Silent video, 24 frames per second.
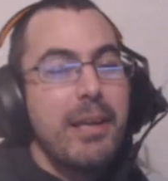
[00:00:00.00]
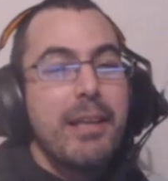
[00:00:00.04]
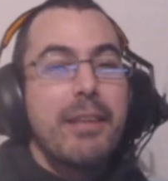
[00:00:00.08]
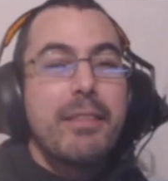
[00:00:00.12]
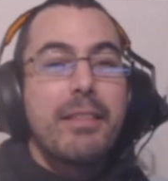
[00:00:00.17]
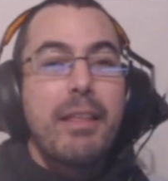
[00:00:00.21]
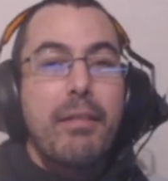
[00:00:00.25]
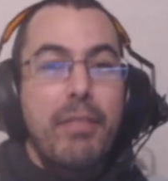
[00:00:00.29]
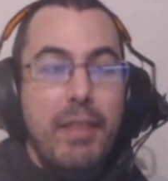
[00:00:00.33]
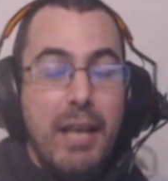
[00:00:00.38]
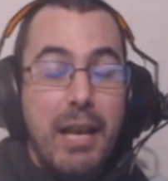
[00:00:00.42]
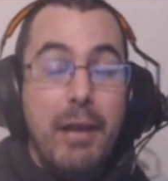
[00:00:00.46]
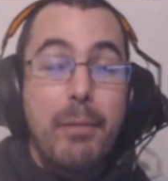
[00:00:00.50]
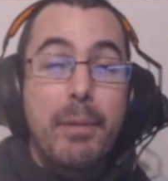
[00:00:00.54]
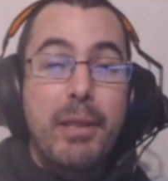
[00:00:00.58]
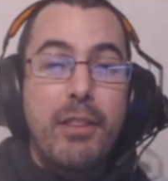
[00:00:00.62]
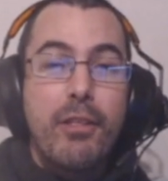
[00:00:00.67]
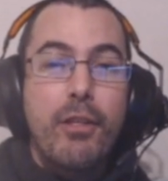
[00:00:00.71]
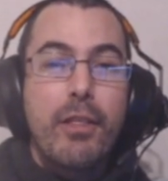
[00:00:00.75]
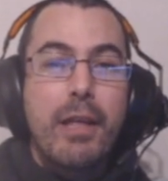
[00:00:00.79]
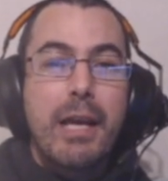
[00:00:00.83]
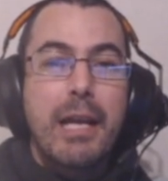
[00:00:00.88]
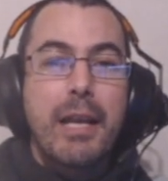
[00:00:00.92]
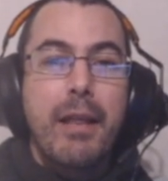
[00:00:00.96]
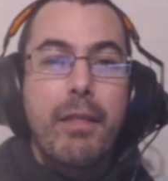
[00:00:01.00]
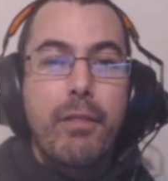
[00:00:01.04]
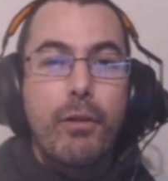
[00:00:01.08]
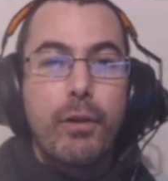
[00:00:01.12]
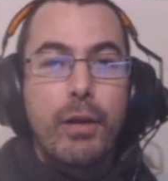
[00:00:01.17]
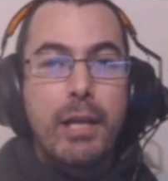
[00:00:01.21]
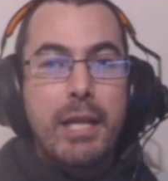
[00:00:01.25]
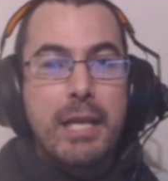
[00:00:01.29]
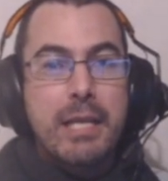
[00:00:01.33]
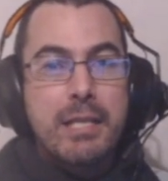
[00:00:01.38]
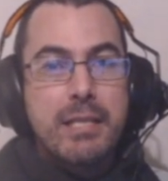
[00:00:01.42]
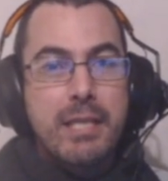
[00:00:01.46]
de hacer el vídeo de
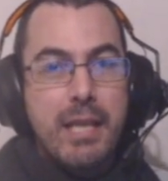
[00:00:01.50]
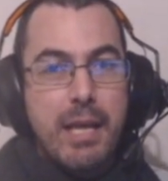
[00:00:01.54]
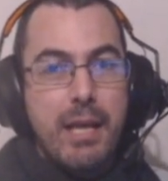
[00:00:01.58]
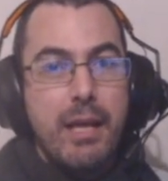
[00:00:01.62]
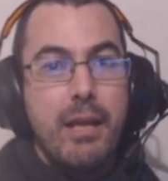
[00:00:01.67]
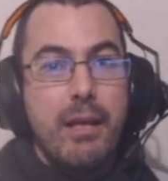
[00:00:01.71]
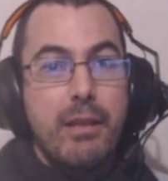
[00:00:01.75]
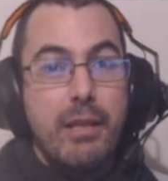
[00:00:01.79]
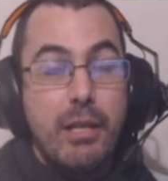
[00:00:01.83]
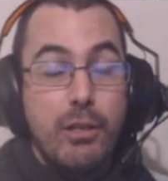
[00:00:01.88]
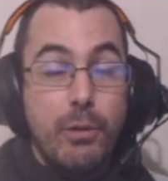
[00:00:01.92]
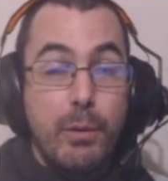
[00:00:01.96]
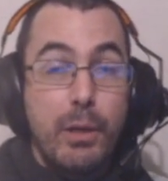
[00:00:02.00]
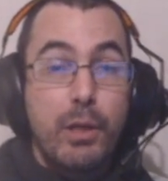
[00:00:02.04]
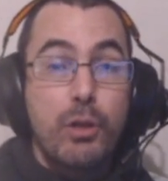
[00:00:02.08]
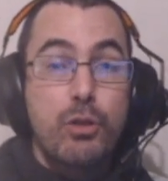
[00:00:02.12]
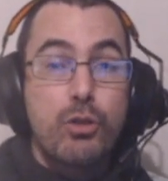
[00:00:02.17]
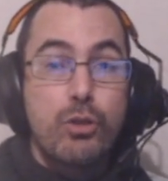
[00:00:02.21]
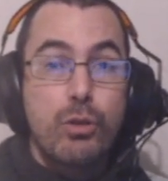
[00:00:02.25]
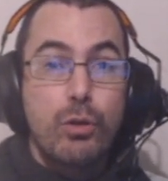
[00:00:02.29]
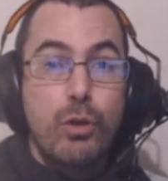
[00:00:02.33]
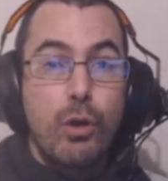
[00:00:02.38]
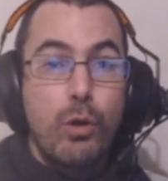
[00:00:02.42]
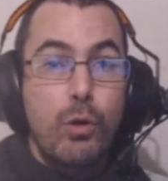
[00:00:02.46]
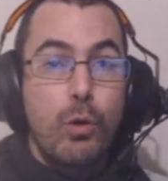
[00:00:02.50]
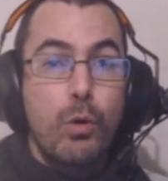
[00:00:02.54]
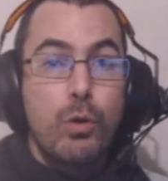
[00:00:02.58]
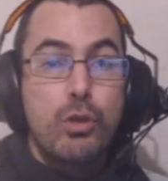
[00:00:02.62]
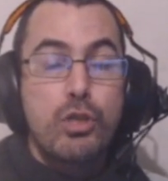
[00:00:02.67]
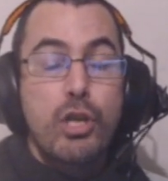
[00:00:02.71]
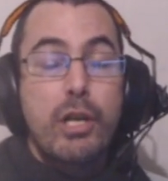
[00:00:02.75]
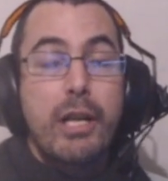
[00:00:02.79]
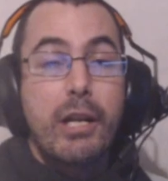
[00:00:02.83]
ganadores del doble concurso.